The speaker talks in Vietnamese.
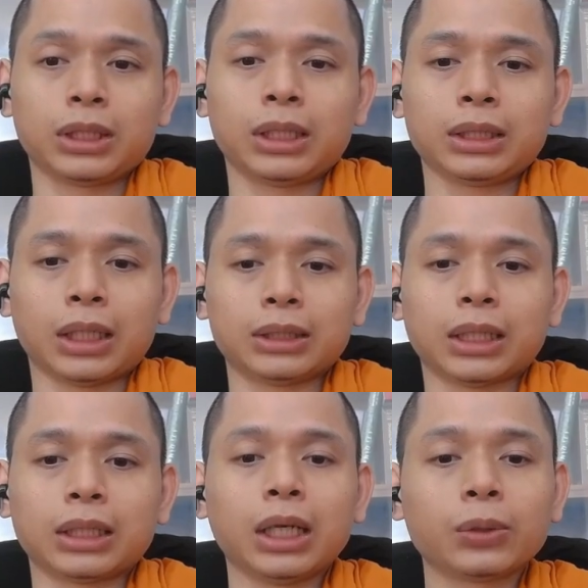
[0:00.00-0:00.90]
thành
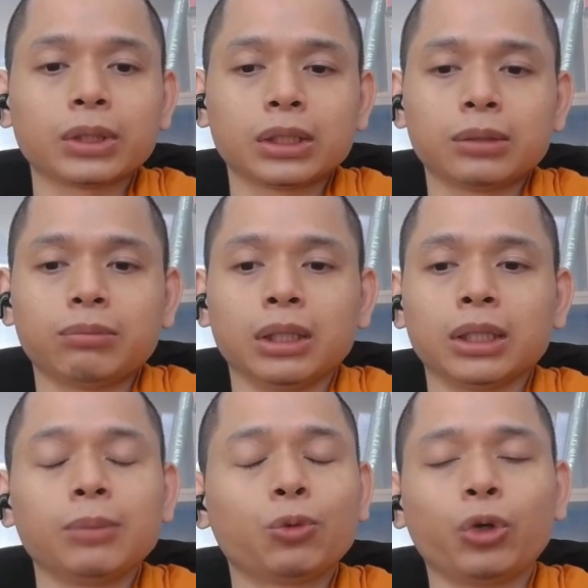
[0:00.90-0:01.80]
ra nếu như mình
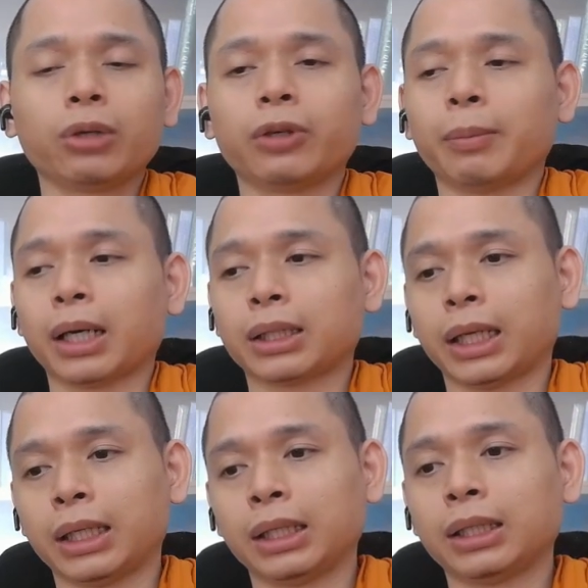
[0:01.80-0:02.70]
khiếm khuyết về mặt
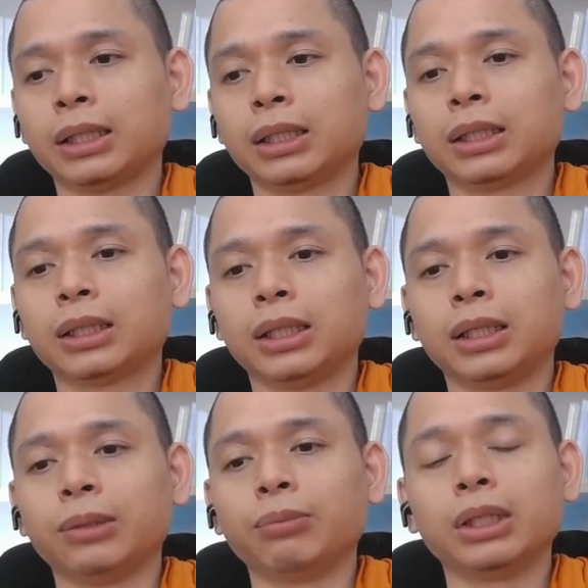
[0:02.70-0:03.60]
này
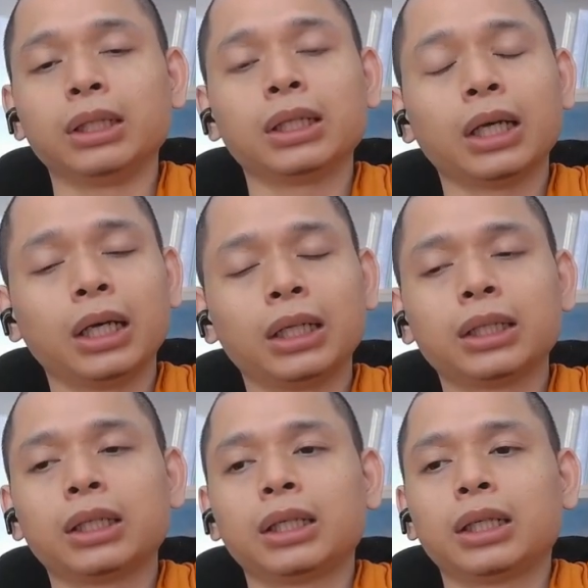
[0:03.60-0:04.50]
thì mình
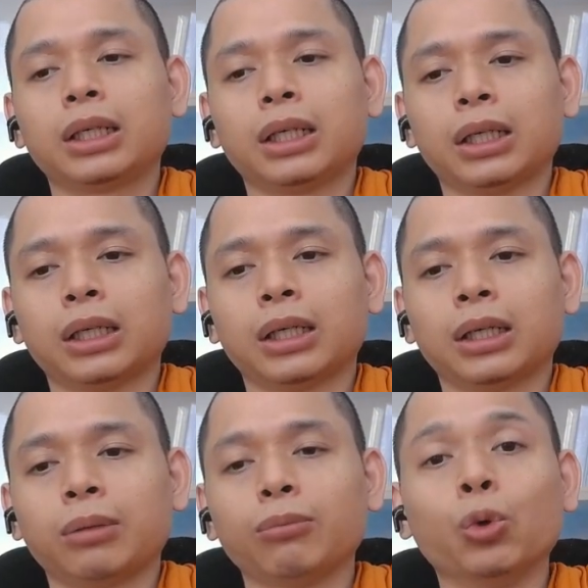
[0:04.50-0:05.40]
nên
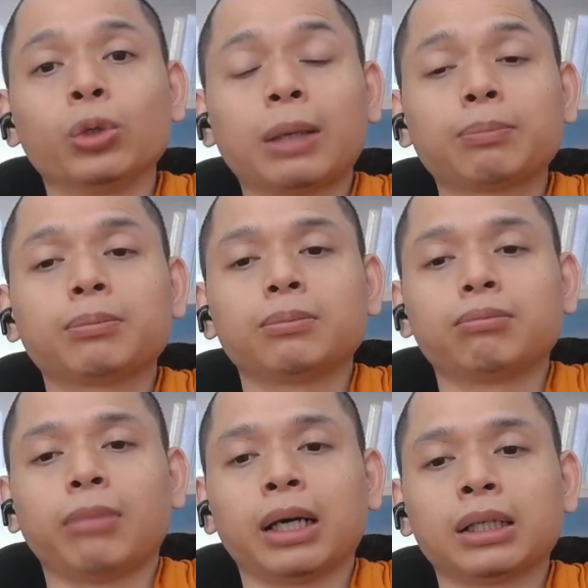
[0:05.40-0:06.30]
à, bù đắp
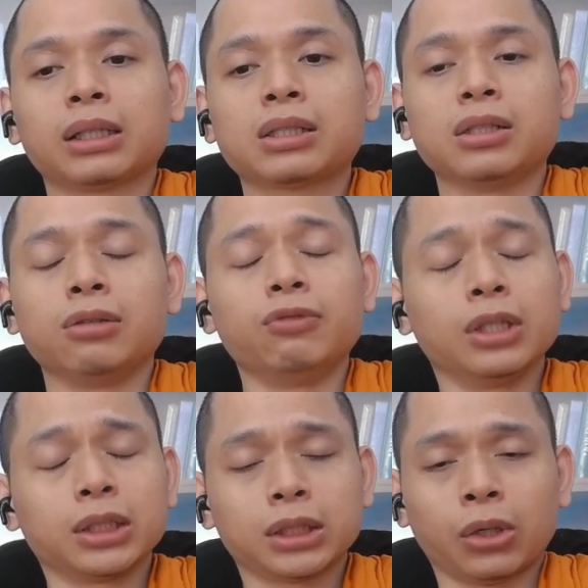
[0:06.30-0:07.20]
bằng cái sự vượt
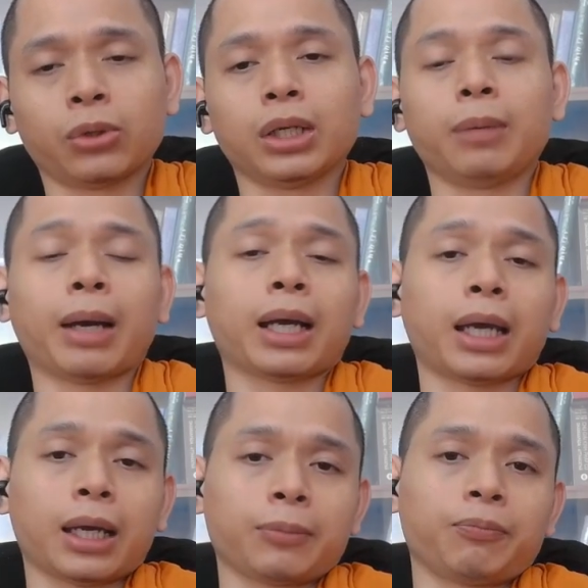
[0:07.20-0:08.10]
trội ở mặt
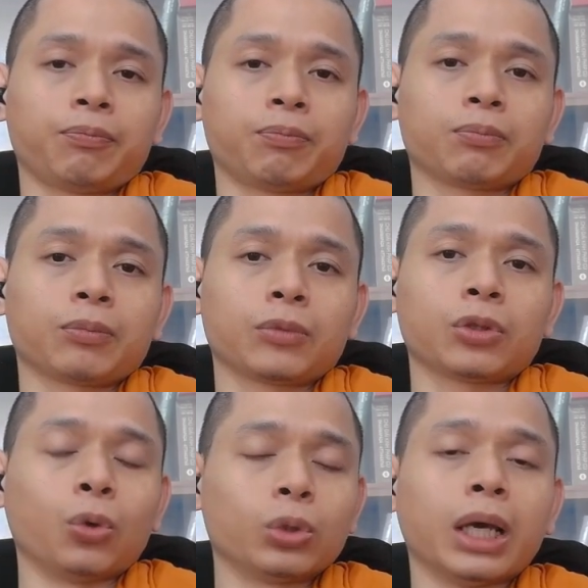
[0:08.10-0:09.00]
khác
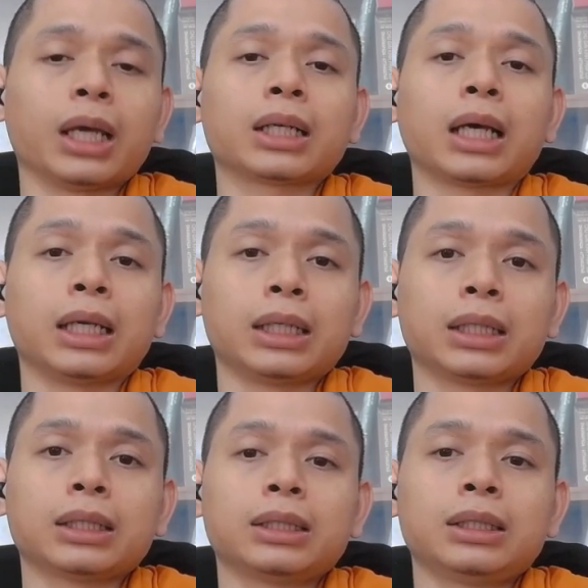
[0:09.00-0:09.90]
cụ thể ở đây á,
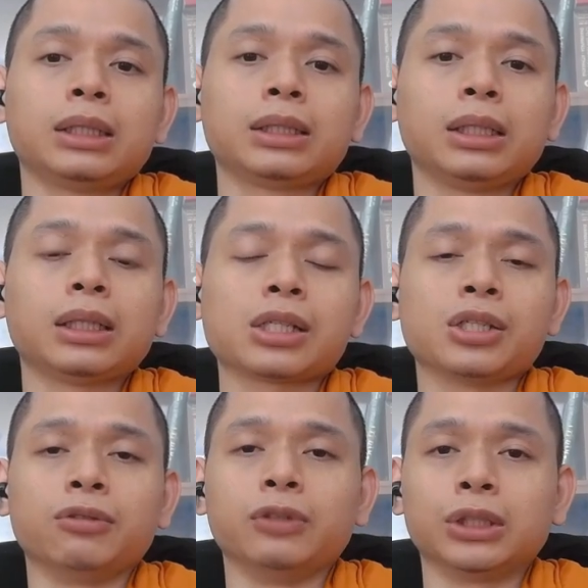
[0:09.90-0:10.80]
chính là
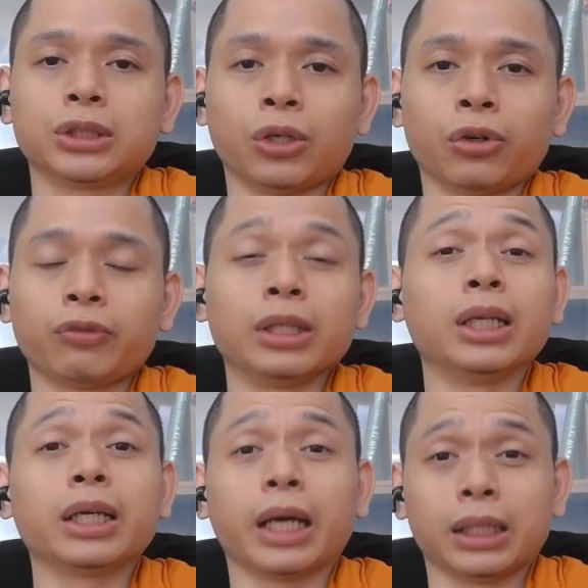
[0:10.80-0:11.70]
sự vượt trội về
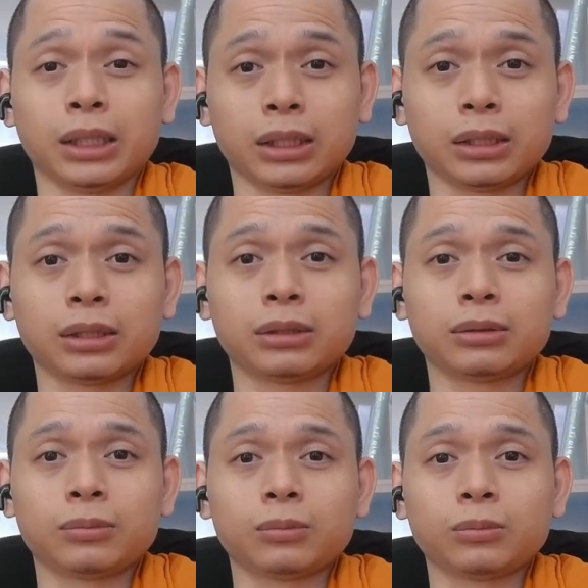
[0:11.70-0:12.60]
giới
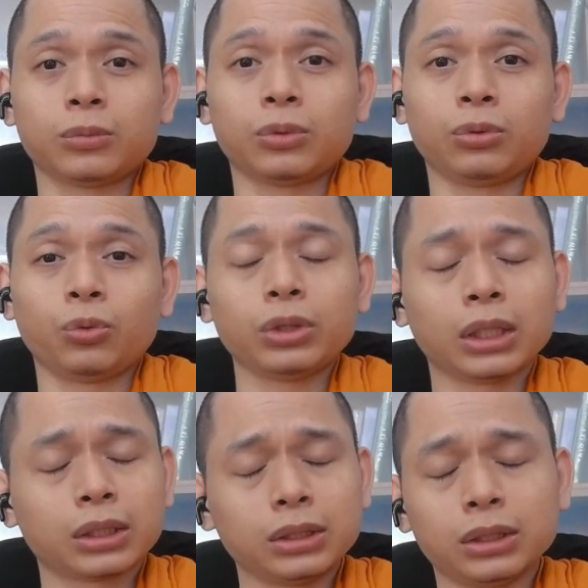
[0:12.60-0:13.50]
quý
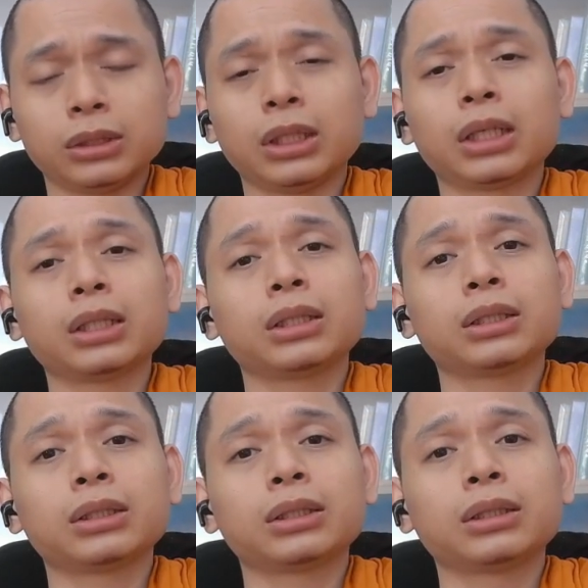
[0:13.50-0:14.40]
vị cứ giữ giới
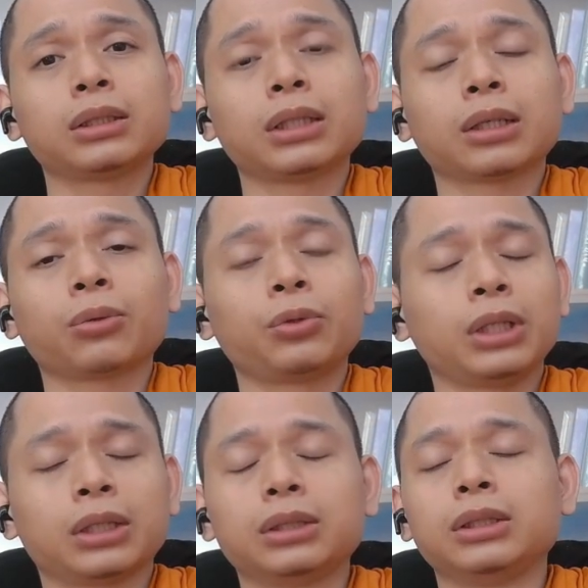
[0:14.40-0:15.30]
nha quý vị cứ giữ